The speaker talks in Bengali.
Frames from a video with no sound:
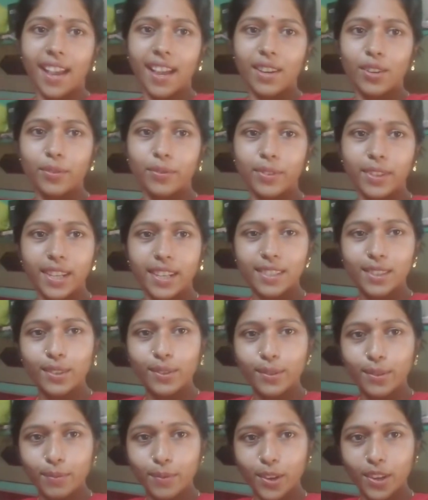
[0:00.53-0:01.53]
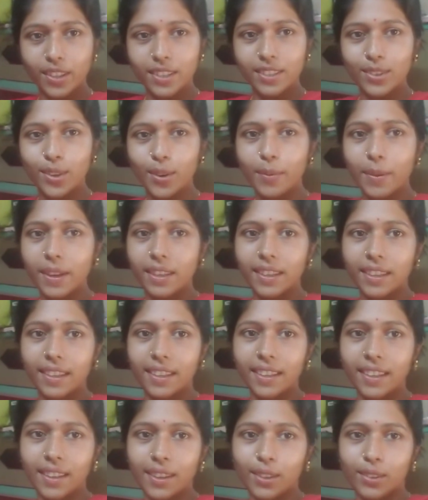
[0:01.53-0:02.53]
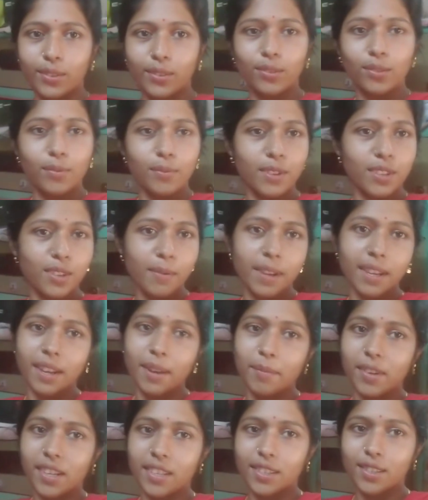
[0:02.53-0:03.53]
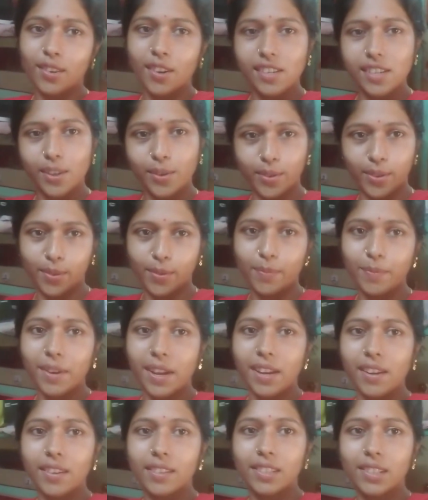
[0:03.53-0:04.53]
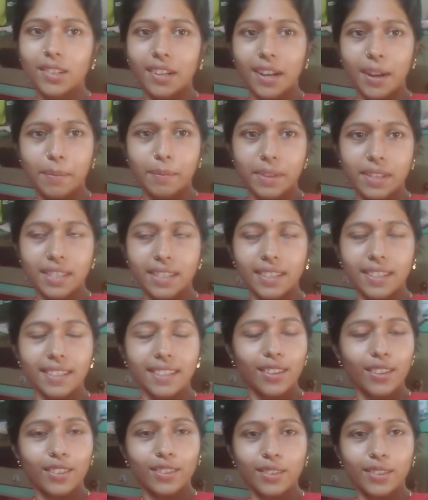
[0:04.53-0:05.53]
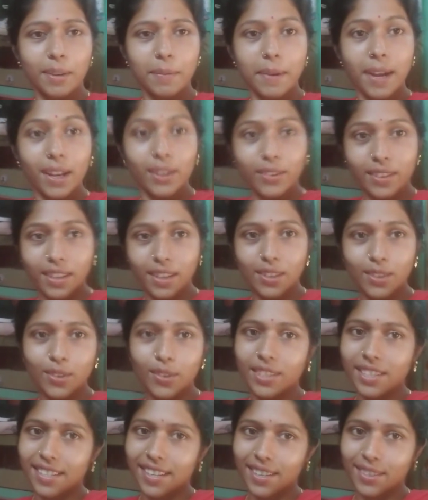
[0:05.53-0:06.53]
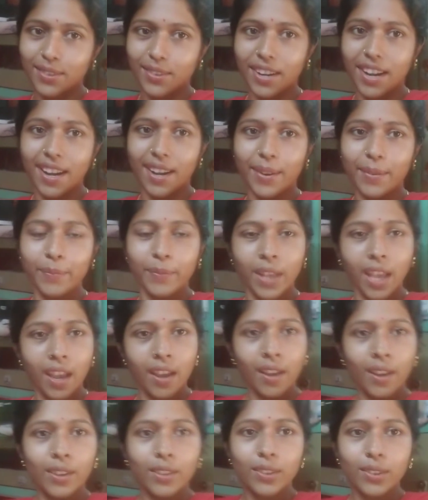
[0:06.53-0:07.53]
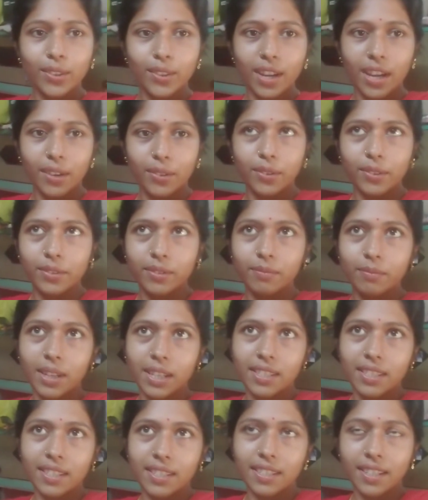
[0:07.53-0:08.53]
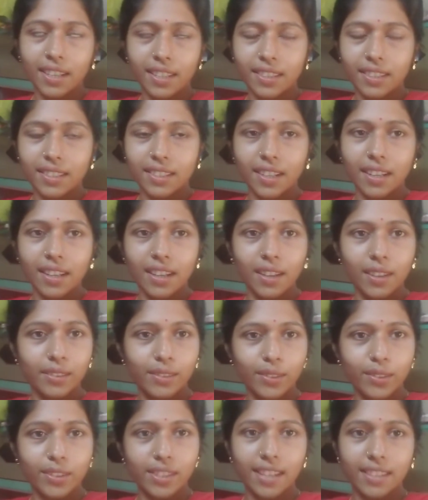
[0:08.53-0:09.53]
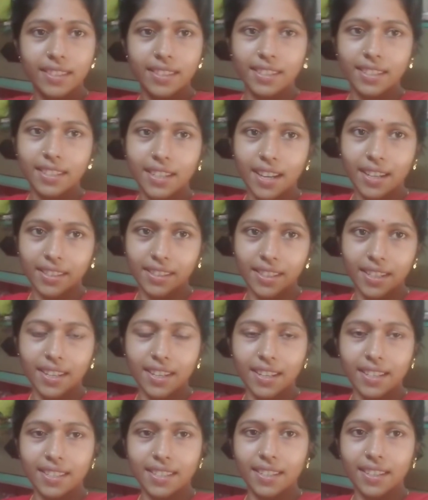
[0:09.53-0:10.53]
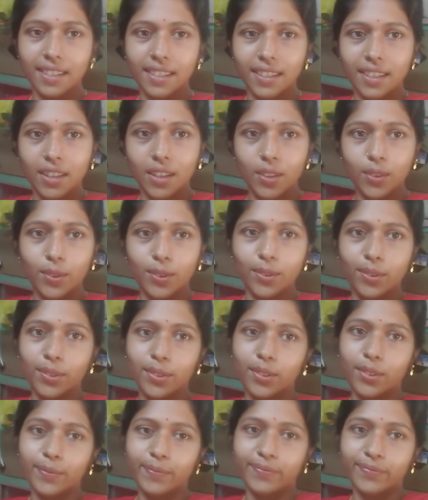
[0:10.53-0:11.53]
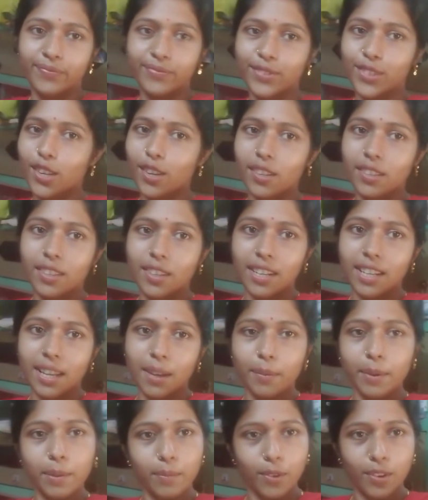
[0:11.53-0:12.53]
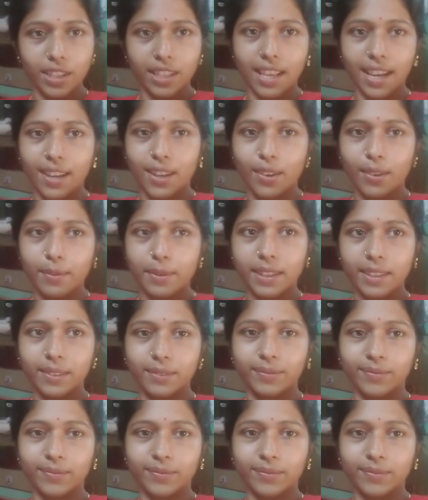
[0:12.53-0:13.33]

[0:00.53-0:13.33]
হ্যালো ফ্রেন্ডস গুড মর্নিং সবাইকে তো তোমরা সবাই কেমন আছো আশা করি খুব ভালো আছো আর আমি অতটা ভালো নেই শরীরটা একটু খারাপ তো এখন বাজে সাতটা তো যাচ্ছি ডাক্তারের কাছে তো চলো তাহলে আবার পরে দেখা হবে